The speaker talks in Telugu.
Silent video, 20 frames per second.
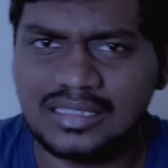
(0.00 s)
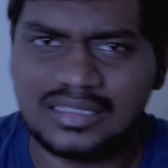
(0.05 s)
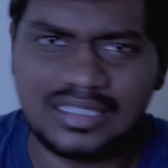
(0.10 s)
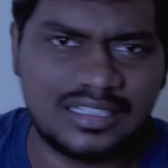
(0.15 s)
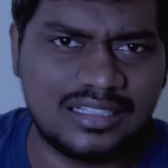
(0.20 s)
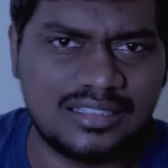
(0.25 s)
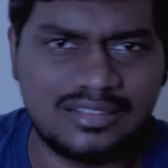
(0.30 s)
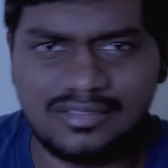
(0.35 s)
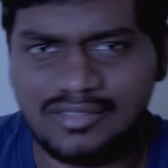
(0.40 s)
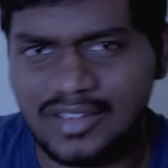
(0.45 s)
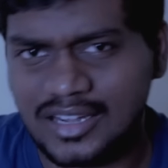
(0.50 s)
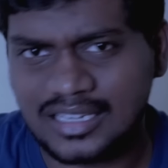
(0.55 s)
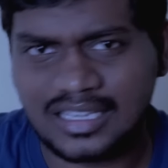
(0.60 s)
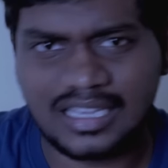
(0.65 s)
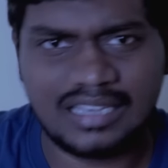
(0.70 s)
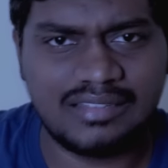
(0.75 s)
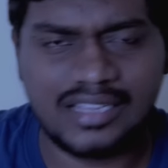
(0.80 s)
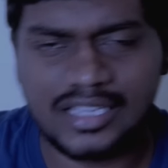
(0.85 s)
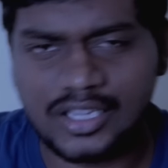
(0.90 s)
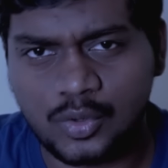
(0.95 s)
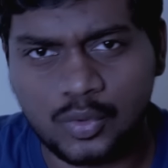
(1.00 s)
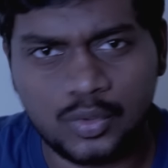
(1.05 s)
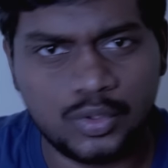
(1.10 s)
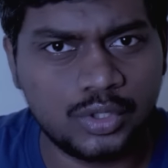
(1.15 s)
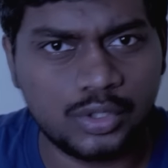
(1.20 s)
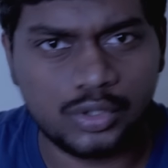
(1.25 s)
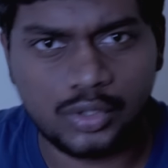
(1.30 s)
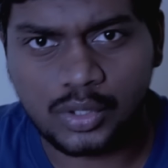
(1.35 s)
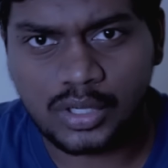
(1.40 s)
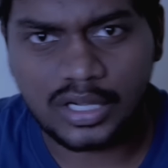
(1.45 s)
తన వర్క్ ఏదైతే
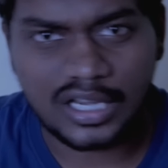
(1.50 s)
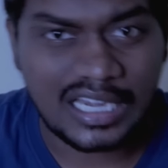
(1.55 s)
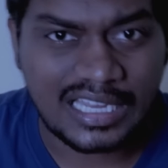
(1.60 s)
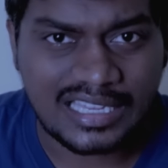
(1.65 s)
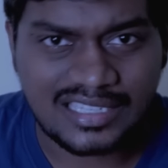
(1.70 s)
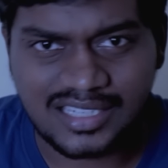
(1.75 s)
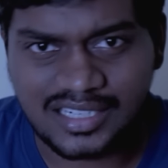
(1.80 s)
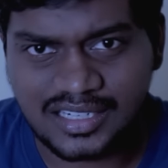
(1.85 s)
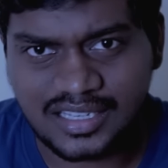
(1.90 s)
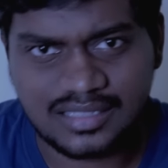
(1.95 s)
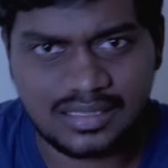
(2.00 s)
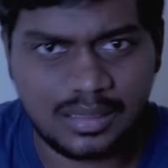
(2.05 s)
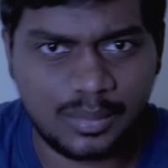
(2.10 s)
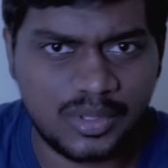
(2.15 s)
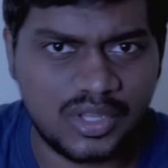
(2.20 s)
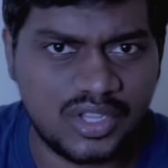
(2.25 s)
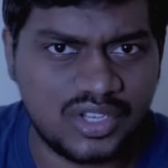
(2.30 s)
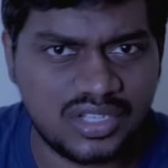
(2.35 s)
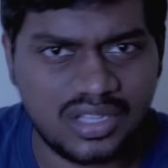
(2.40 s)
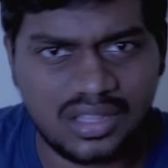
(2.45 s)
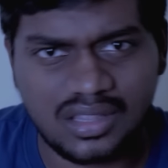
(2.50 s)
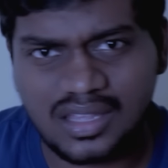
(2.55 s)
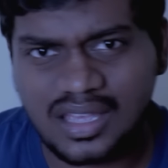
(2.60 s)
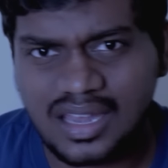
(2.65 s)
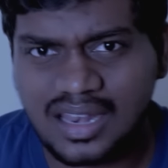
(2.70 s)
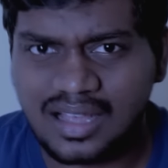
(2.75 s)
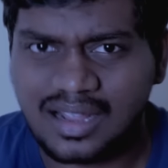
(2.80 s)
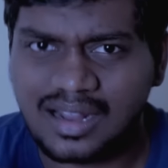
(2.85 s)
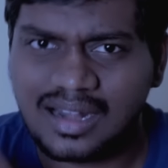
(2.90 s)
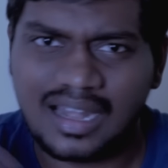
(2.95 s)
ఉంటుందో రియల్ ఎస్టేట్కి సంబంధించింది
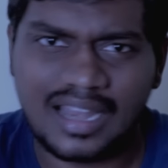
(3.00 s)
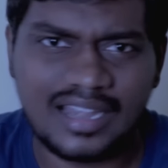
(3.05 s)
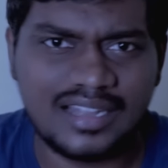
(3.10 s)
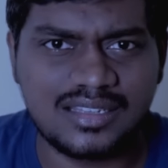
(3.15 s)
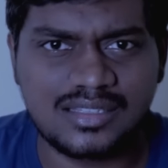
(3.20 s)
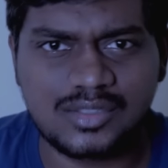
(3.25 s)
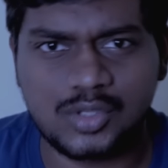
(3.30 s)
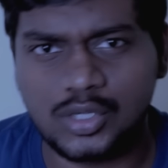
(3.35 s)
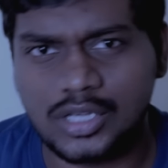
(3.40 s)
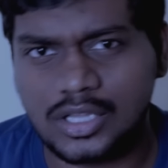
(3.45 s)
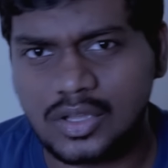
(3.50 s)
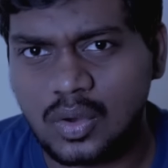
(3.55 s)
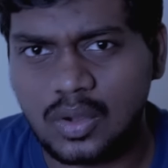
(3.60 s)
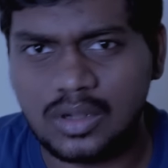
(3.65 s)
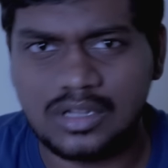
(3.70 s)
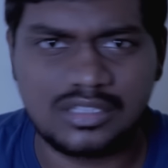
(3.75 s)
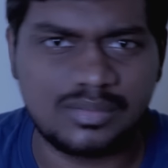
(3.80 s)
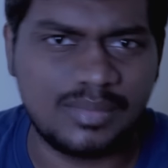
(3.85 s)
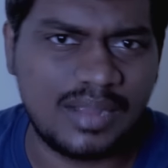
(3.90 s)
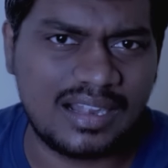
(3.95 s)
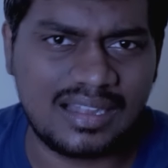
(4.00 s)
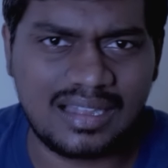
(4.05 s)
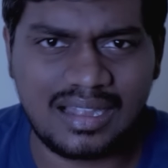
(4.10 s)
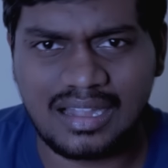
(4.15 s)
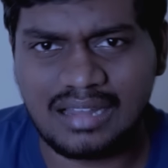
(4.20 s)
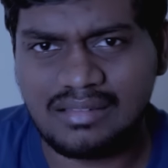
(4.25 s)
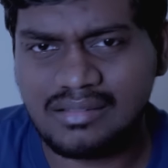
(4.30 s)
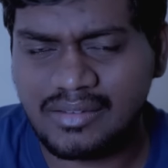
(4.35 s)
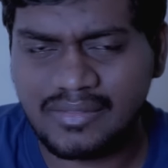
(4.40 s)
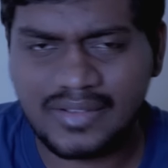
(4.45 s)
అలా క్లయింట్స్ తోటి కాల్స్
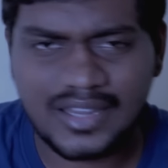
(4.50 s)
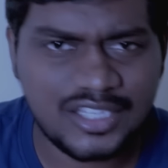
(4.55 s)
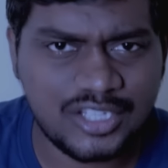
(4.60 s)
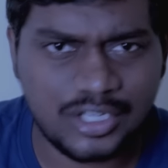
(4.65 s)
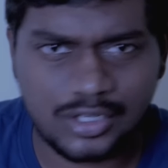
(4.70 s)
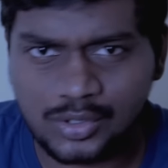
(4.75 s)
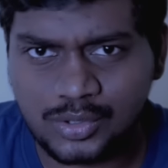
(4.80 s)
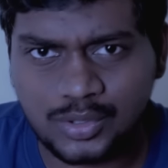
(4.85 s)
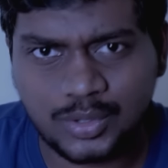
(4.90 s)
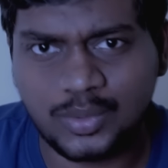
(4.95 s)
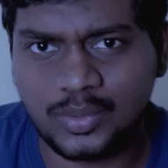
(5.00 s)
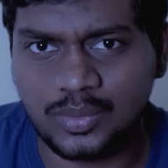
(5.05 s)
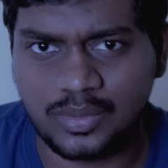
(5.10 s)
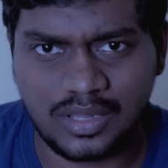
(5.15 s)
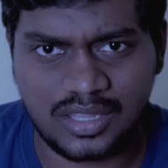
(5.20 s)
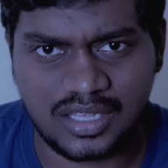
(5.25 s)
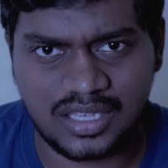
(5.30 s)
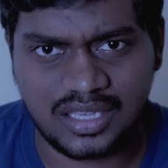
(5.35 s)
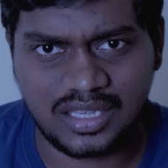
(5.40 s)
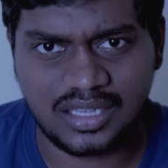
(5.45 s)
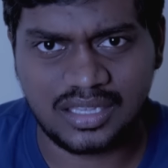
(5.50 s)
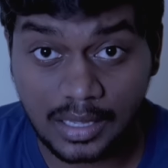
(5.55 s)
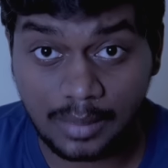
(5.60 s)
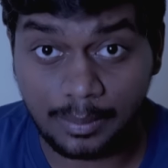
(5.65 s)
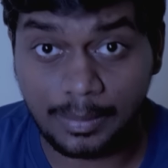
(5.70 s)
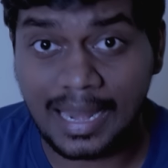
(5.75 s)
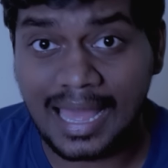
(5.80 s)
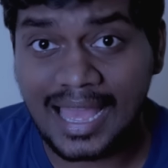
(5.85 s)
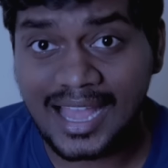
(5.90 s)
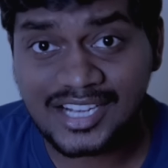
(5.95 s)
మాట్లాడడం అవన్నీ జరుగుతూ ఉంది ఆ
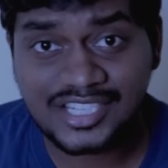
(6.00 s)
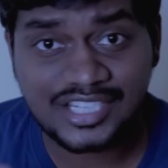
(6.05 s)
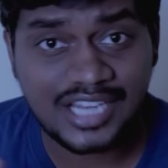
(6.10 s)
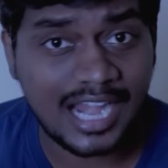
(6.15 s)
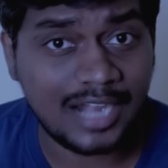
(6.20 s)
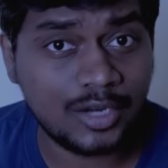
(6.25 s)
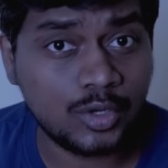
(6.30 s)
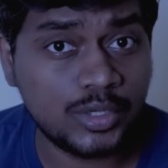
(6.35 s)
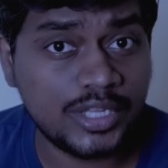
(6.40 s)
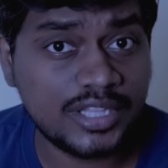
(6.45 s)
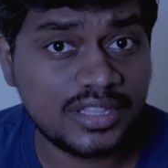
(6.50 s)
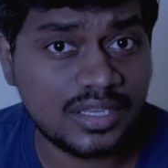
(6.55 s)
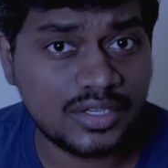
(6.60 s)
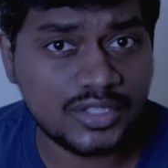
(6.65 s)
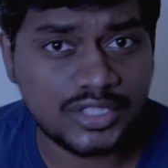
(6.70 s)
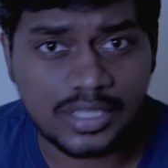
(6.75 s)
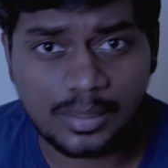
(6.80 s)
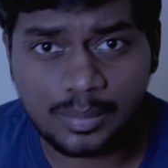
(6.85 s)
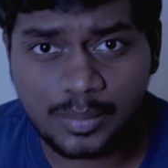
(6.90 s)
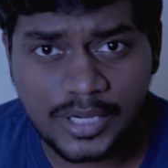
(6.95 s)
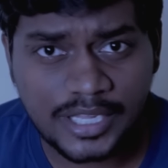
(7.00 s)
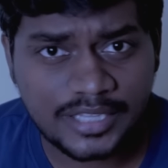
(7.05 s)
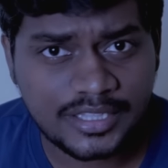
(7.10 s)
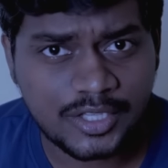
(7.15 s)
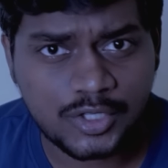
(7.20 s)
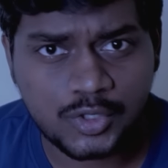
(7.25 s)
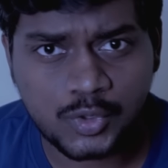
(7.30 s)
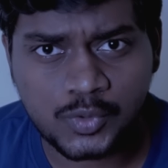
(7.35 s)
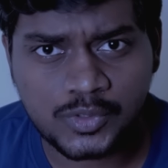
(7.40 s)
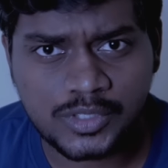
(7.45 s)
బ్లాక్ షాడోని తను
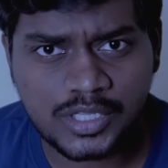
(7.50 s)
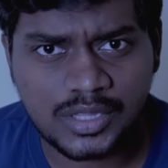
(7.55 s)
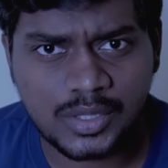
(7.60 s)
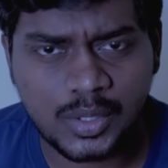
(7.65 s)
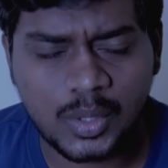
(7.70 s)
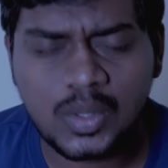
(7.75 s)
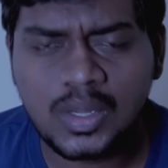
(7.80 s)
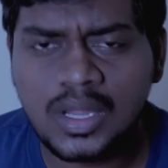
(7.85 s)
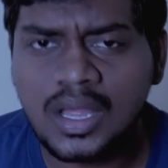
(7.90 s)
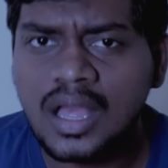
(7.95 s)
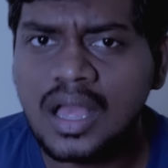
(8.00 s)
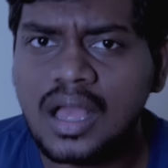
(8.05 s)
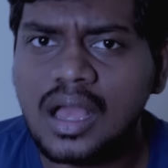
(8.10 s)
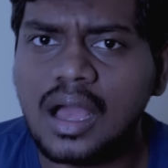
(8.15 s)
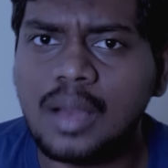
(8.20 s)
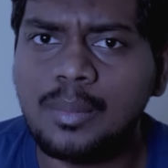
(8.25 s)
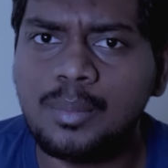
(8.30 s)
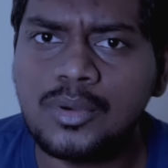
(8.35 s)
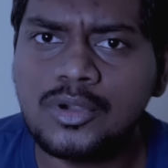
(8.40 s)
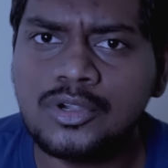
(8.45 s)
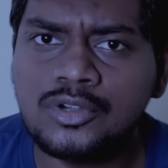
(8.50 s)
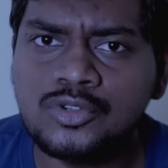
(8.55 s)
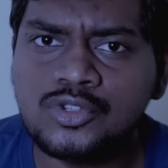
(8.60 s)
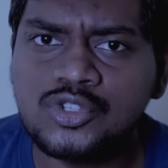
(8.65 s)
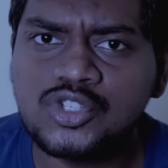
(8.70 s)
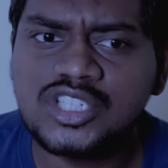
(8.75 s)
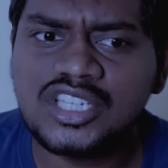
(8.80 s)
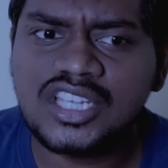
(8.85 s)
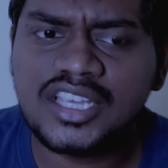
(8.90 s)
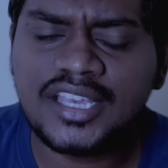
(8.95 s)
ఎప్పుడైతే చూసిందో అప్పటి
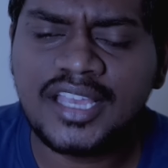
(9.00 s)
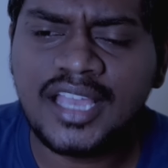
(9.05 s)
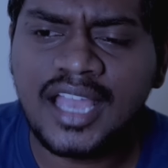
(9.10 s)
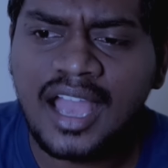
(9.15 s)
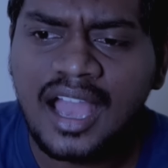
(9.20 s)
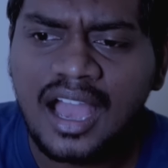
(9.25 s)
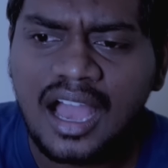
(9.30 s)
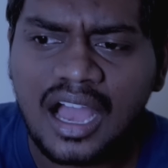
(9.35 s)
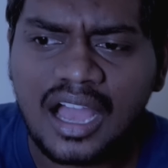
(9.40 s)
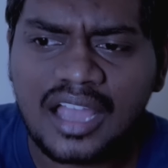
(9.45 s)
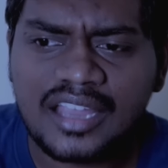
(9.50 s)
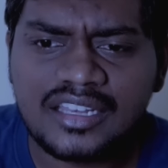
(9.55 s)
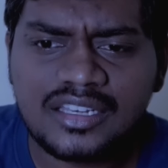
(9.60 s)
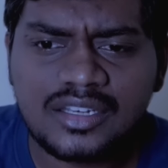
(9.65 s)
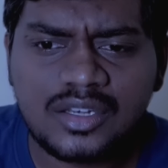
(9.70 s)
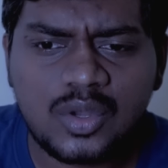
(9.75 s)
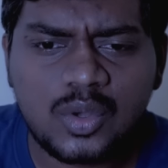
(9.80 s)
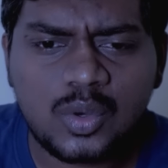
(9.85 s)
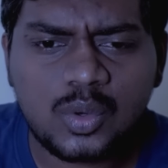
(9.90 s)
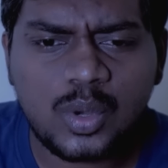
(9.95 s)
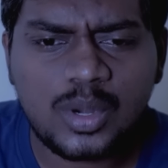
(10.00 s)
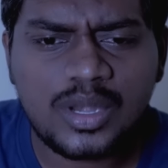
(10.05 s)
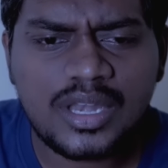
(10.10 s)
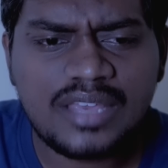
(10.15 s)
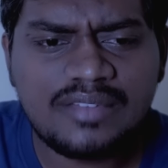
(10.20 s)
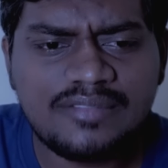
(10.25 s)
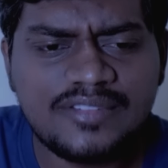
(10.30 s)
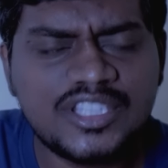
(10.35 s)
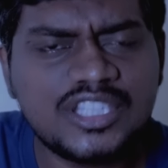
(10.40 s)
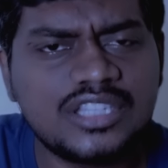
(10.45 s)
నుంచి ఆ ఇంట్లో
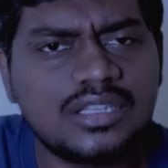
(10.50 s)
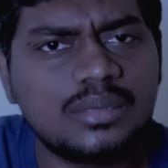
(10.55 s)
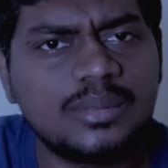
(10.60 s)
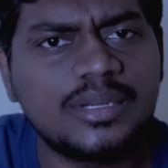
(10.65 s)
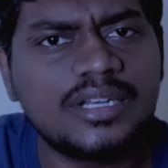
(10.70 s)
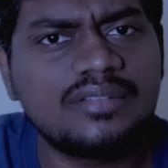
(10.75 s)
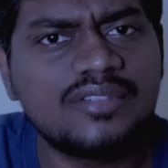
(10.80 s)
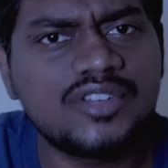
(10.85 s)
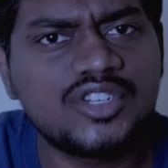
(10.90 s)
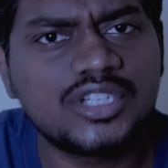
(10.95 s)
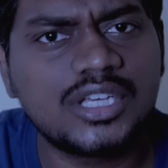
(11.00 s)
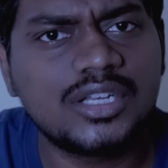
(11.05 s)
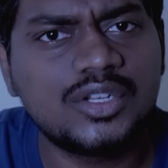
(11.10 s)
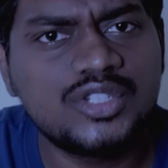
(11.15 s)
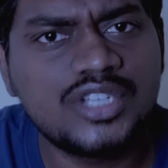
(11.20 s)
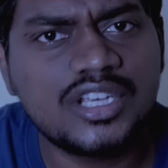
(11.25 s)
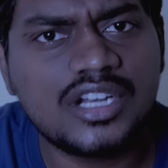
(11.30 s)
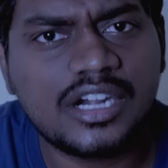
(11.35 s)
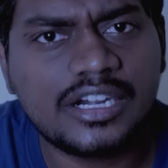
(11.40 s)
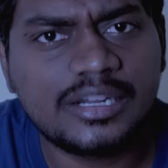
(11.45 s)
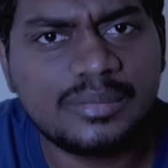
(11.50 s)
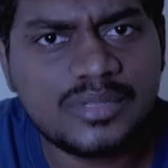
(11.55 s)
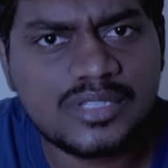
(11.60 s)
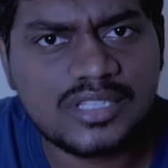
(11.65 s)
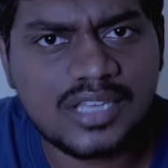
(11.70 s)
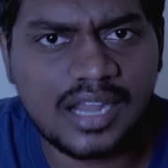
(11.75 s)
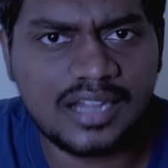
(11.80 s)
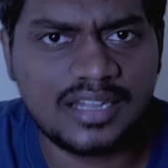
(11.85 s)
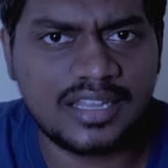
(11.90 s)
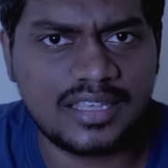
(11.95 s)
కొన్ని విచిత్రమైన విషయాలు జరగడం
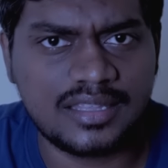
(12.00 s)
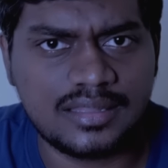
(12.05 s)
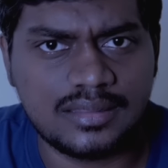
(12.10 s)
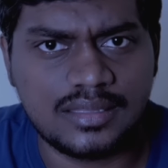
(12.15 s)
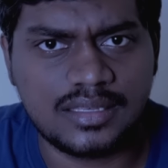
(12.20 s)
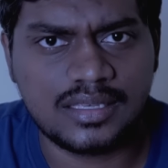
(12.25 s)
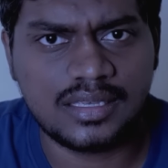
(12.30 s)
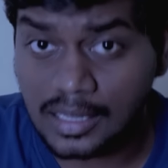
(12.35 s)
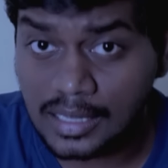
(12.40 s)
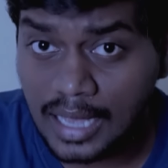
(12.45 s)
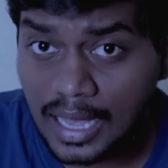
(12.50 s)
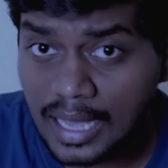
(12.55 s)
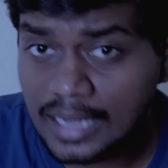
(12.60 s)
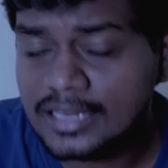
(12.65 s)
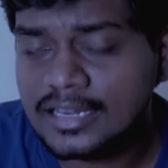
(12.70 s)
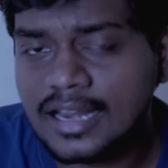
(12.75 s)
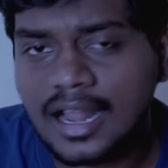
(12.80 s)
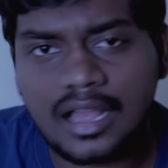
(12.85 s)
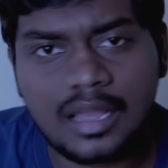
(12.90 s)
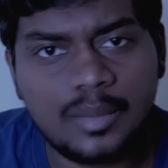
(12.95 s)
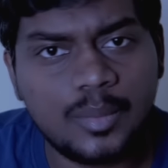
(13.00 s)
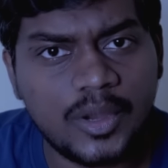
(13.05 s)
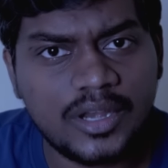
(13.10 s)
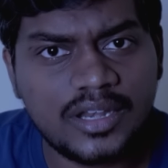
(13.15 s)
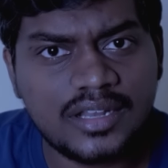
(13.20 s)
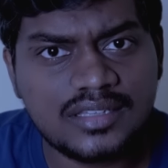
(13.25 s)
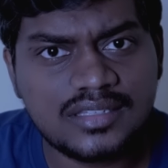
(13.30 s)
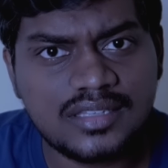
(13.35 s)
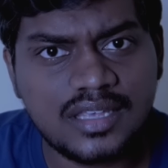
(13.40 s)
స్టార్ట్ అయింది గాలి రాకపోయినా